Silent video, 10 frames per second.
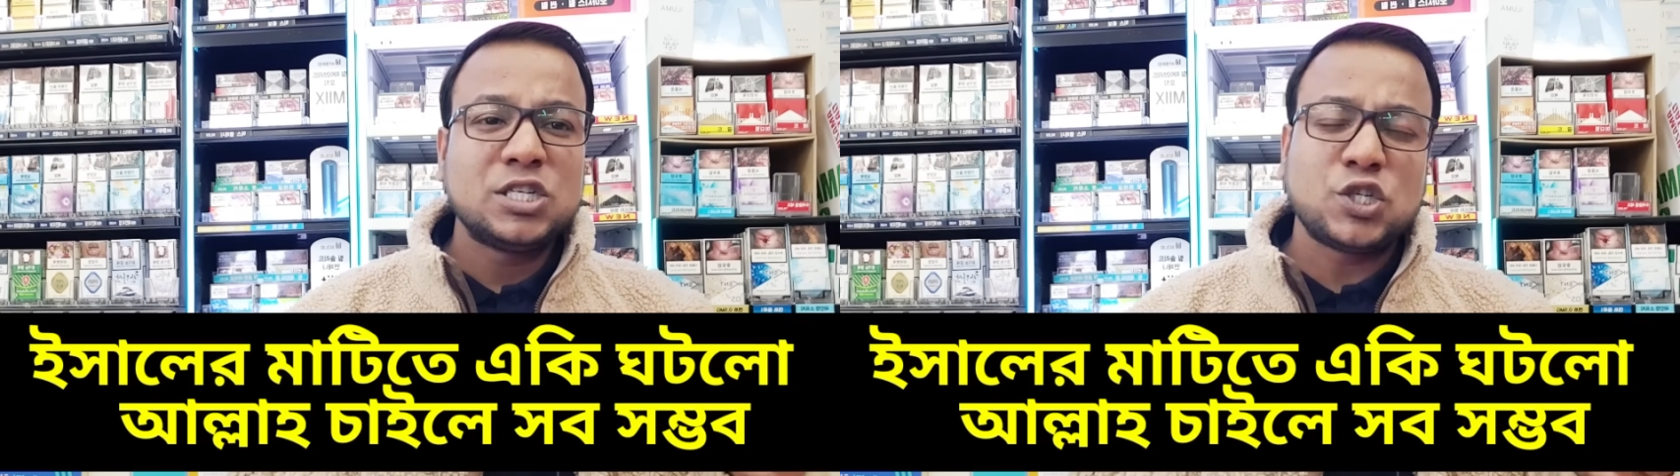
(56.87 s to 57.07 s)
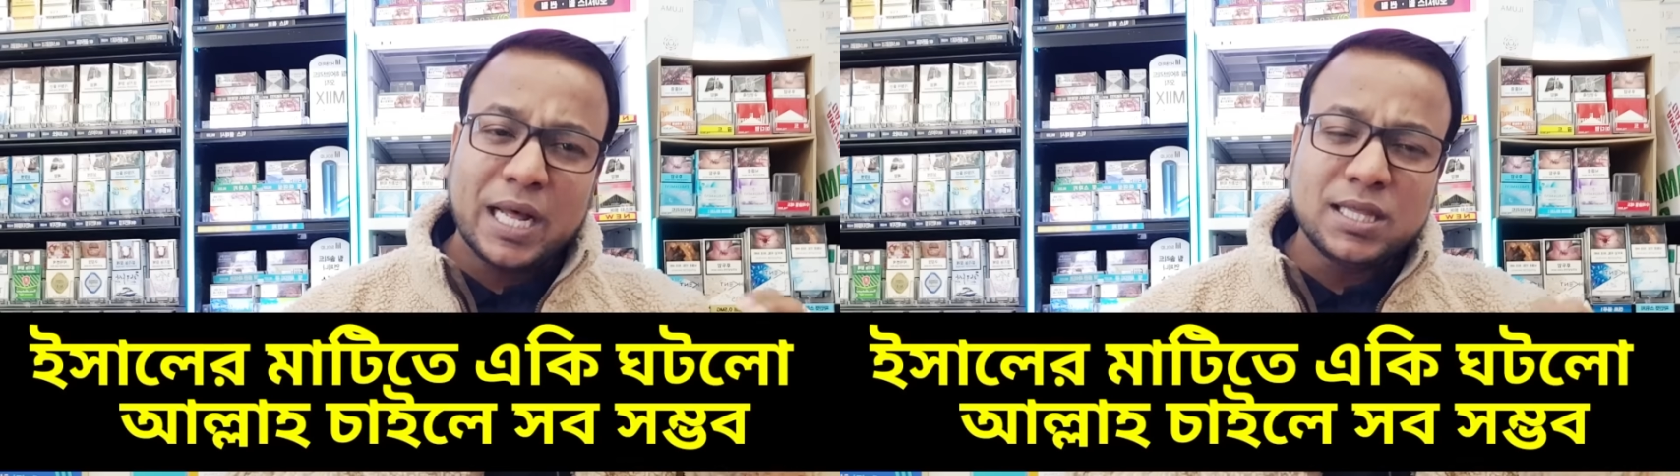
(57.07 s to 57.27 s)

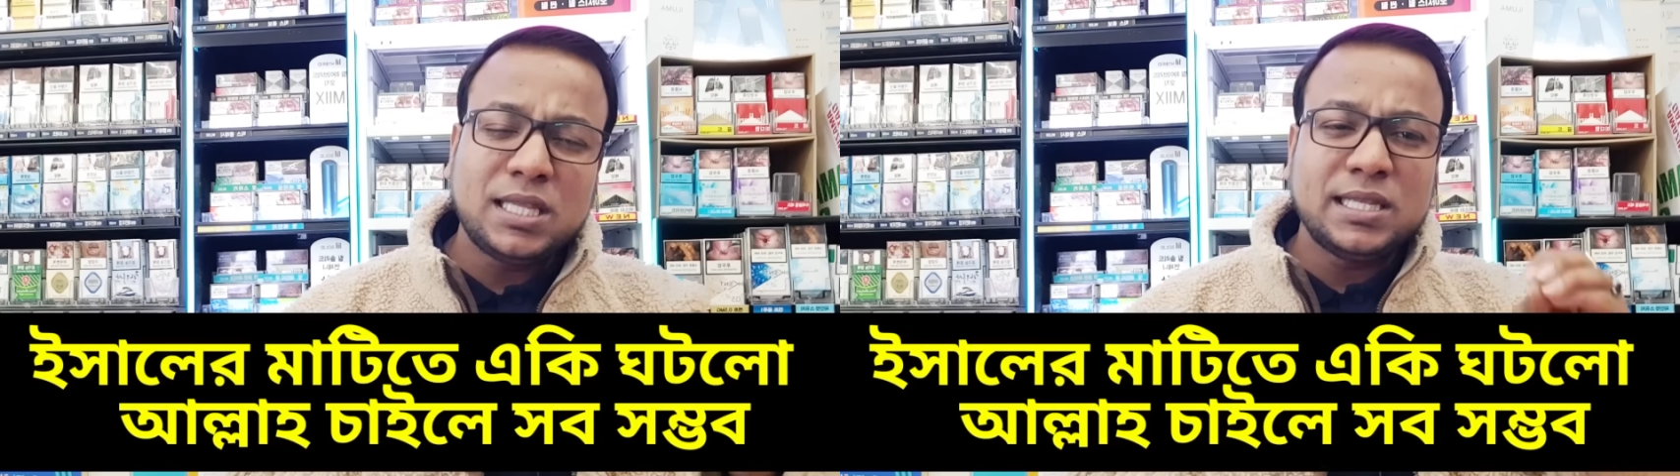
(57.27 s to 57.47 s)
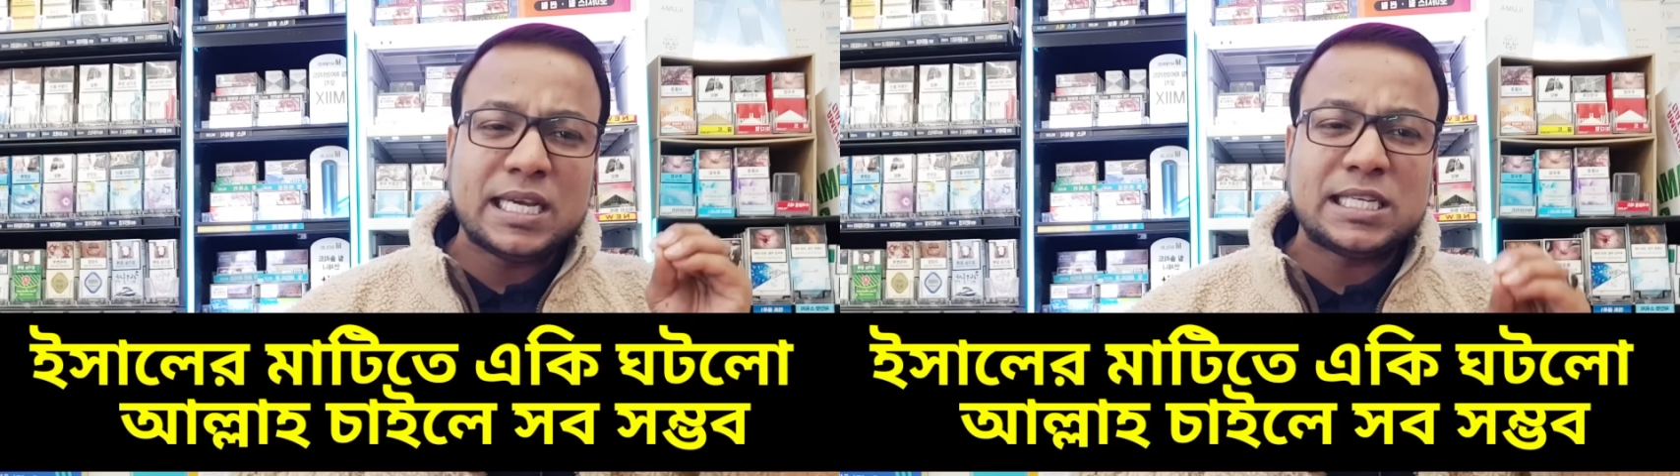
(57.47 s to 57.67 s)

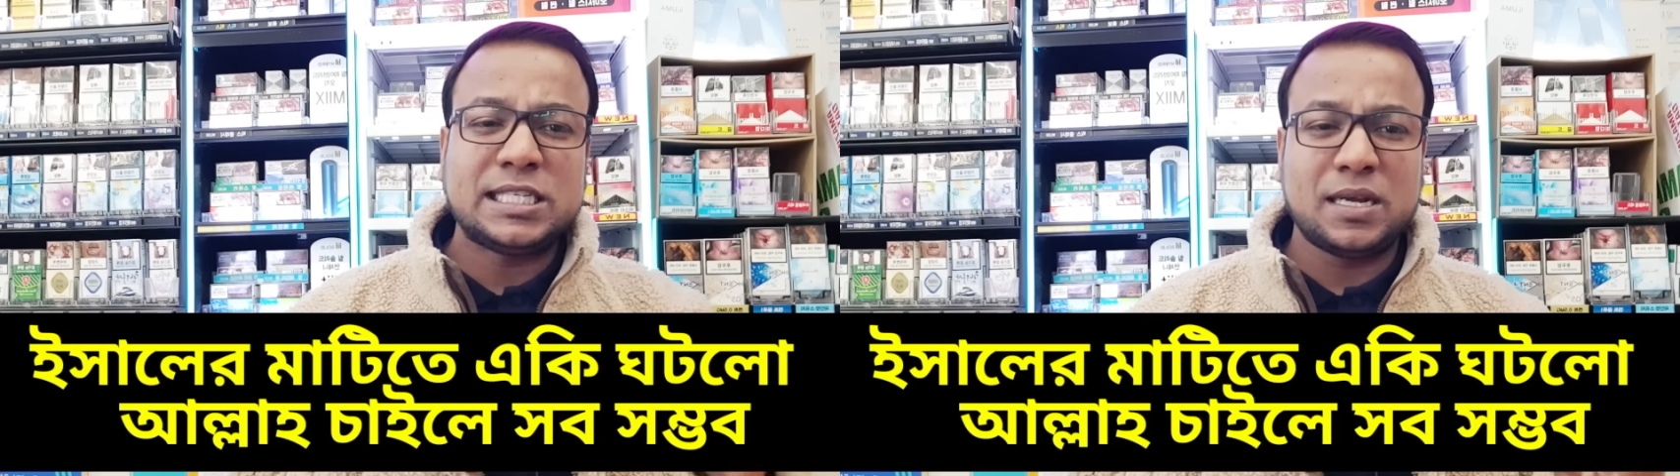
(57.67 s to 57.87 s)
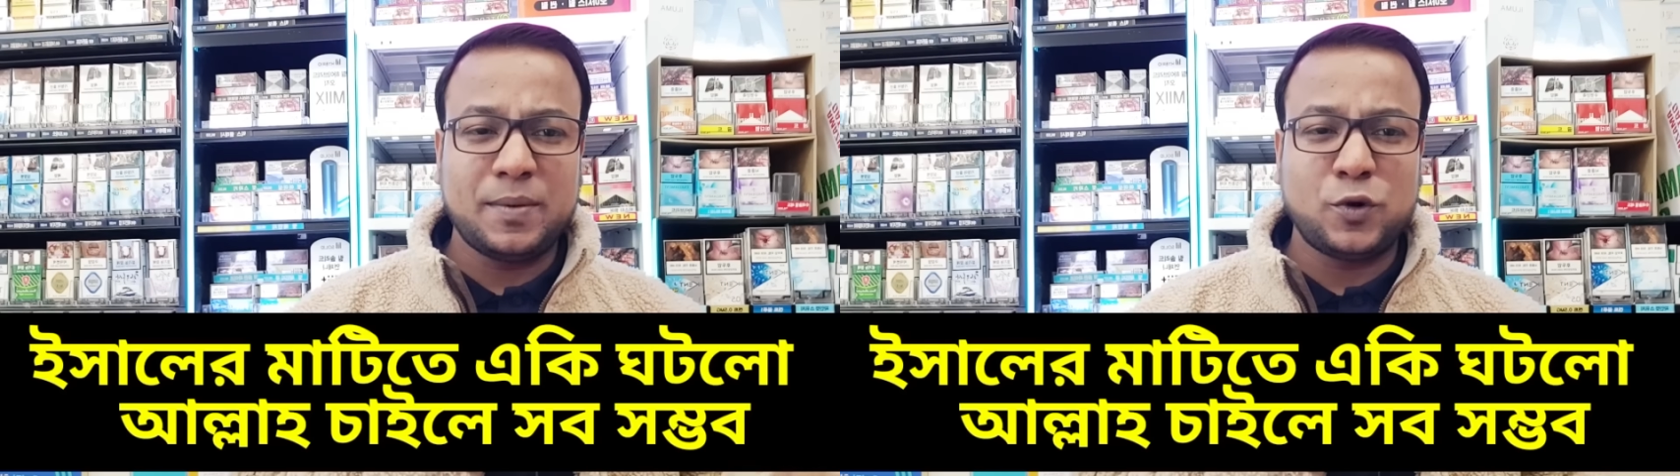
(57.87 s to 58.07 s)
শান্তির দেশ
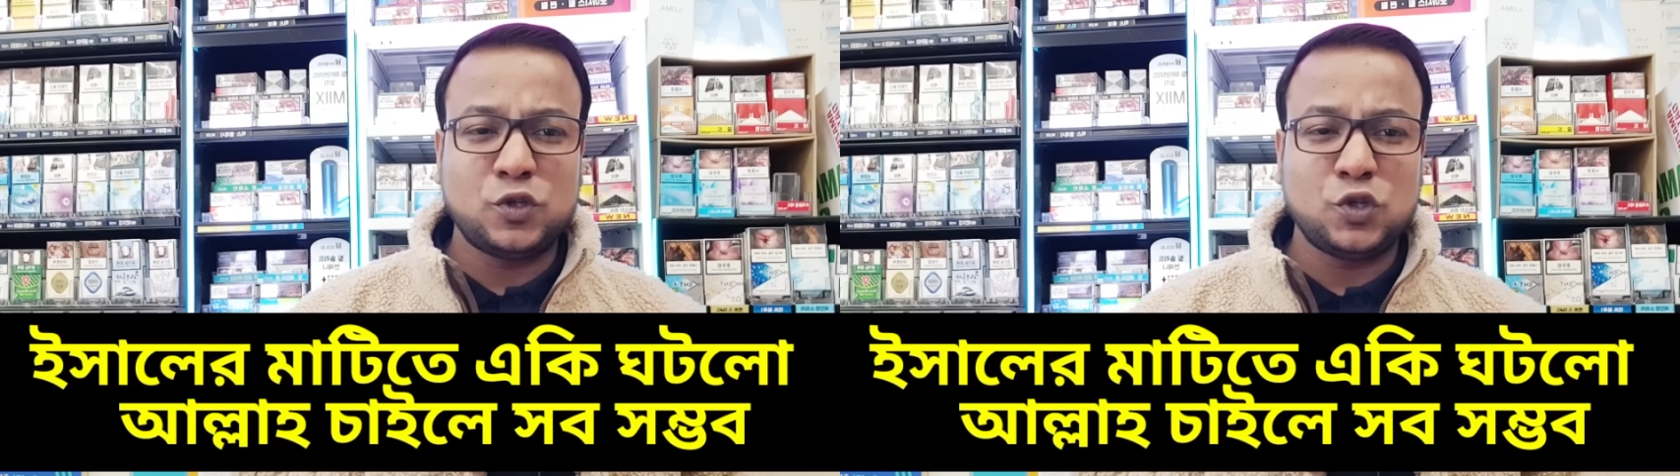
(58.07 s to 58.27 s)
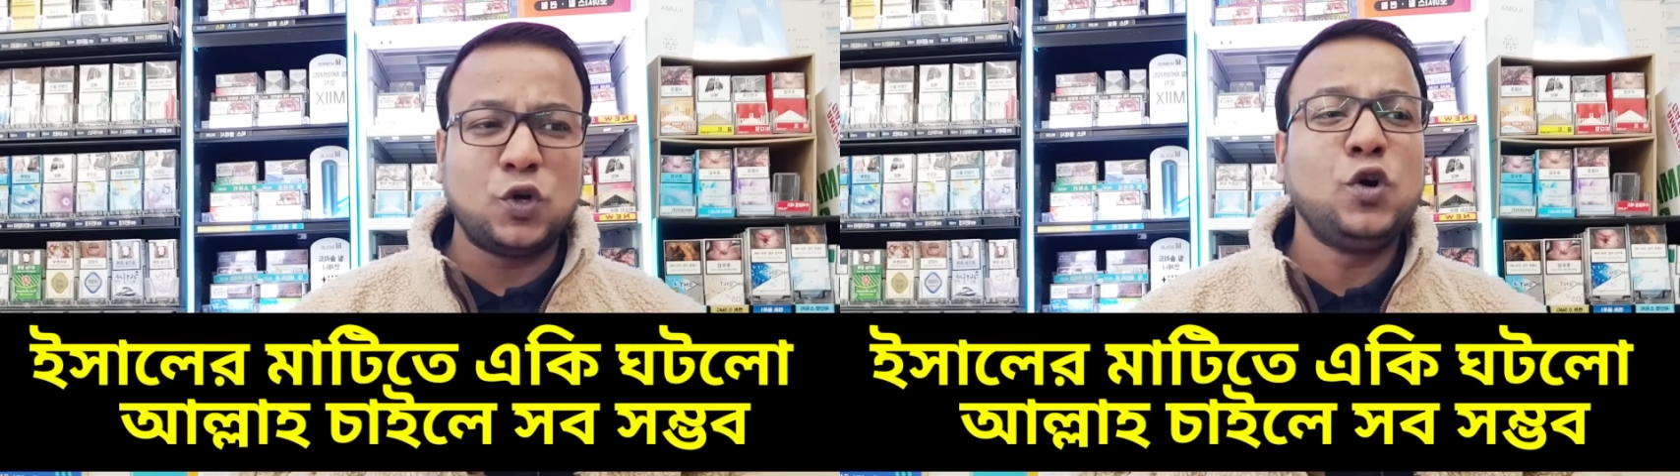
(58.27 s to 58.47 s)
হিসাবে
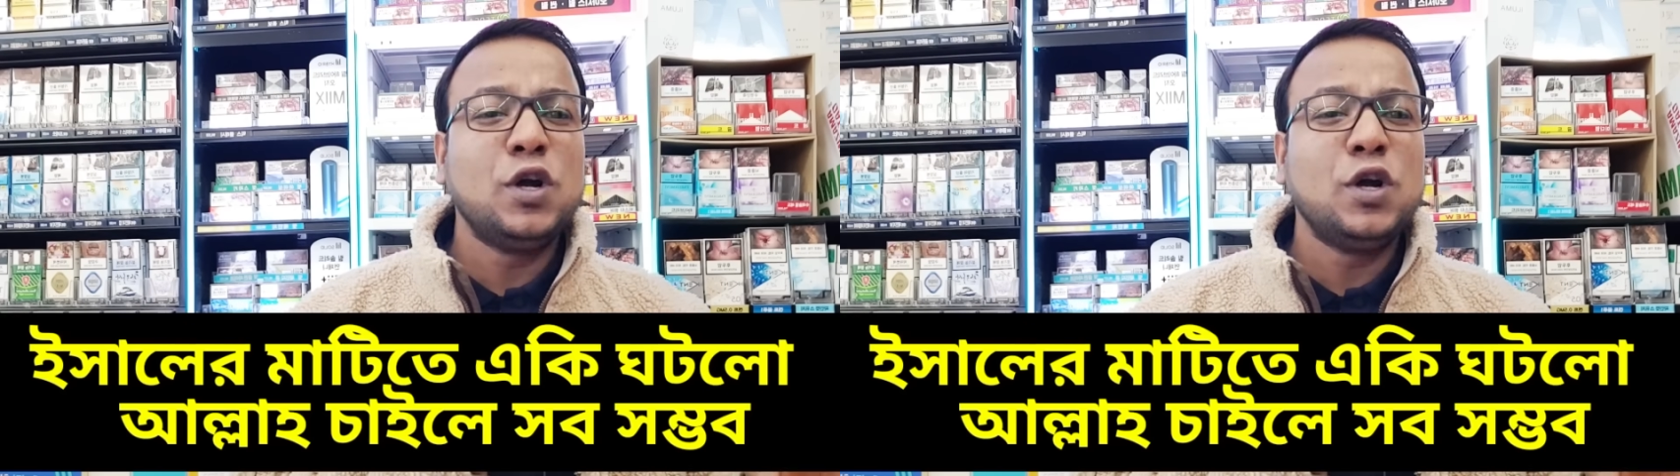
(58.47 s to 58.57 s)
পরিচিত